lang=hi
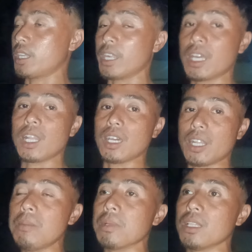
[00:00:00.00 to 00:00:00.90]
ठंडा लग
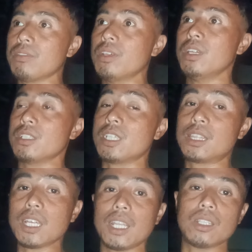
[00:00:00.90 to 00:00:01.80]
रहा है मतलब
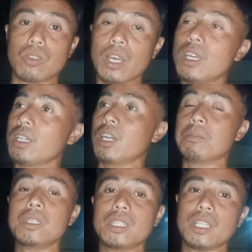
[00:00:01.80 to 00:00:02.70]
शीतल है थोड़ा
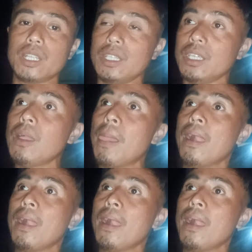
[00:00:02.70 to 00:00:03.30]
गर्मी इतना नहीं है